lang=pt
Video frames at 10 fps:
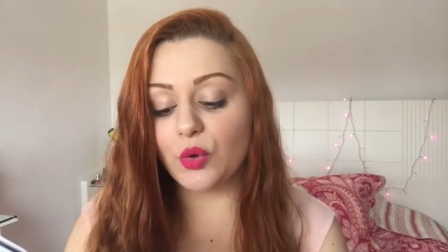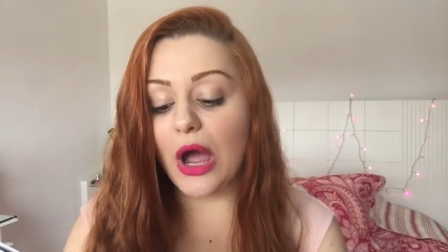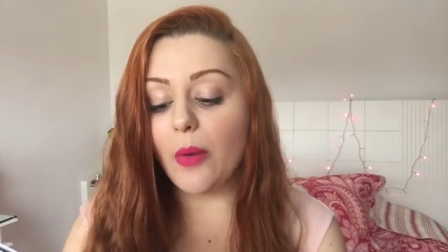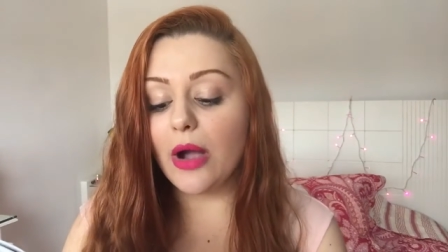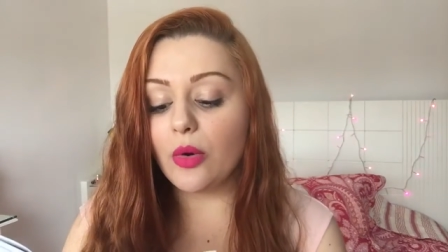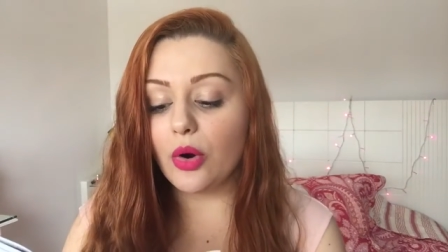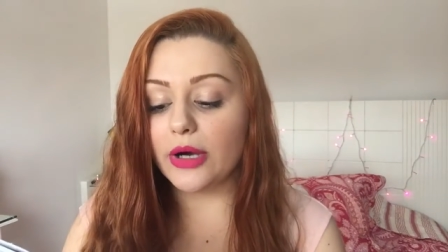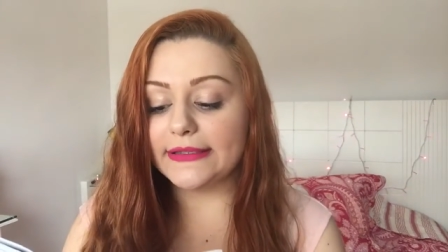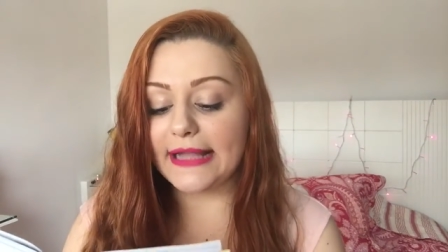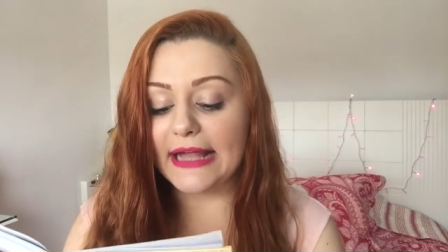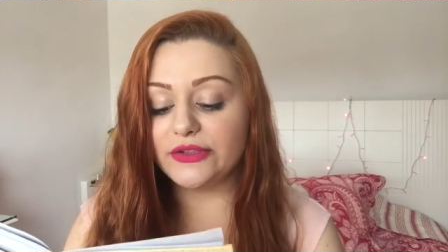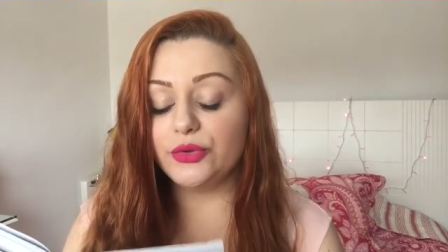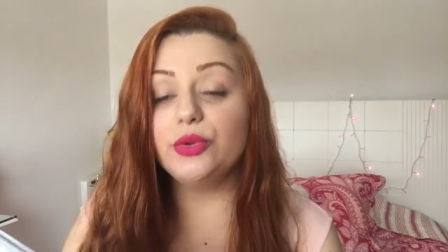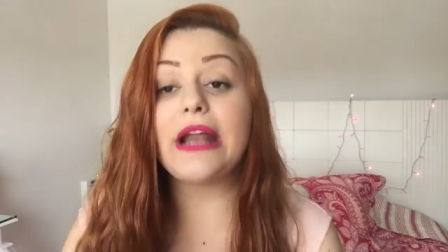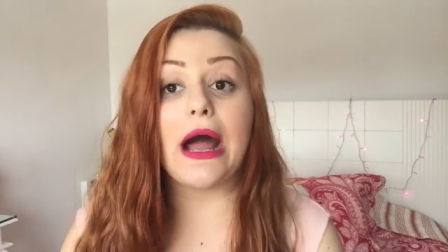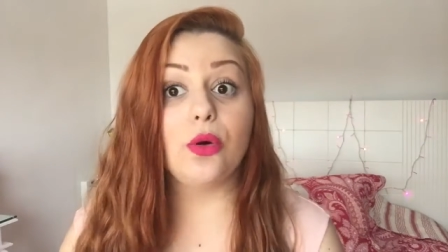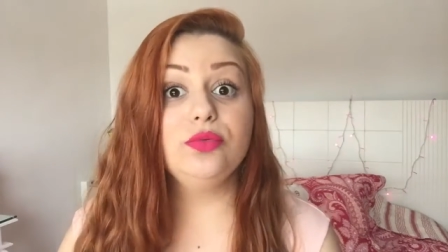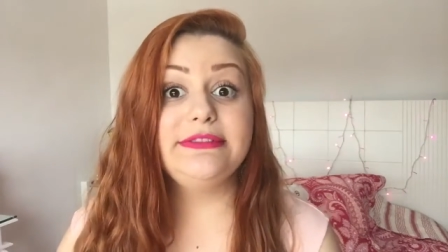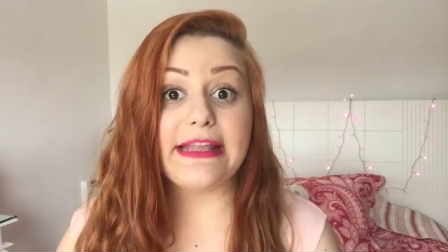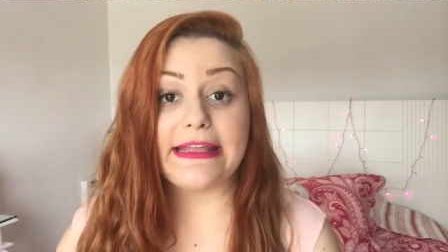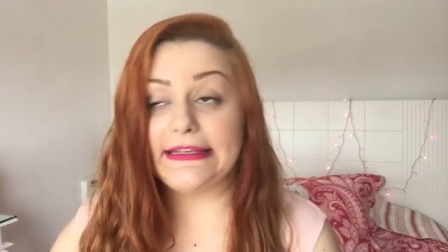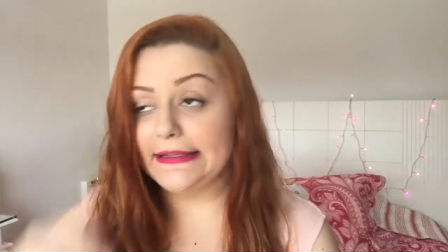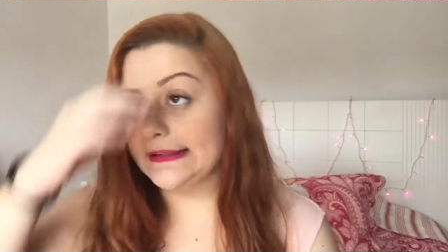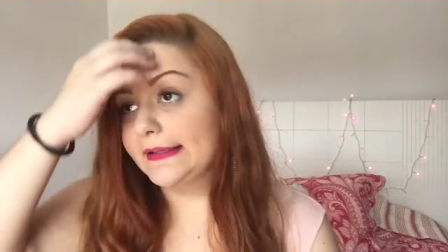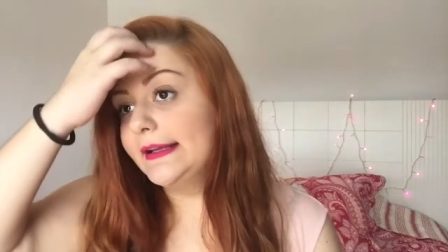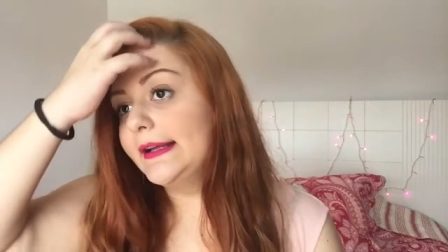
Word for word: Qual a cor natural dele?